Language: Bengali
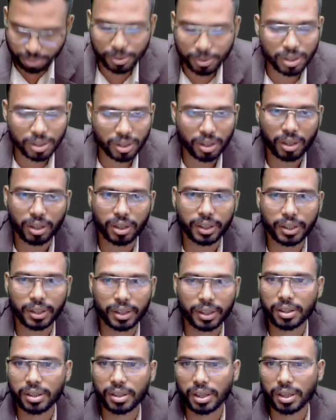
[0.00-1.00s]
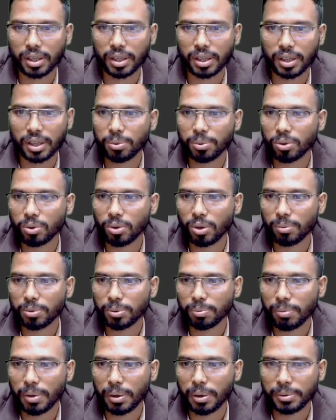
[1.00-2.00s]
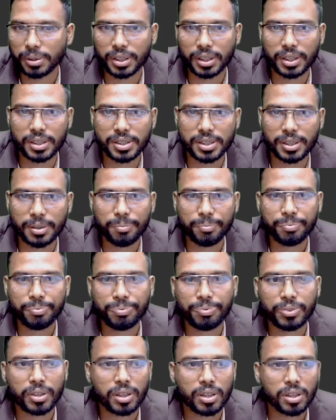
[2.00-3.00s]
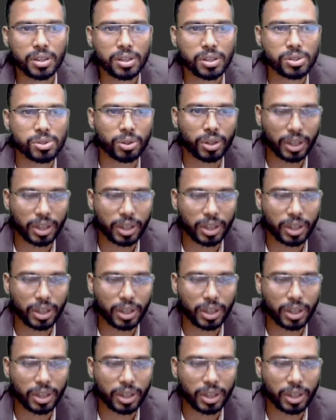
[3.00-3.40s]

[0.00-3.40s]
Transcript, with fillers: তুমি এখান থেকে এটা ফুল কমন পাবে ঠিক আছে সো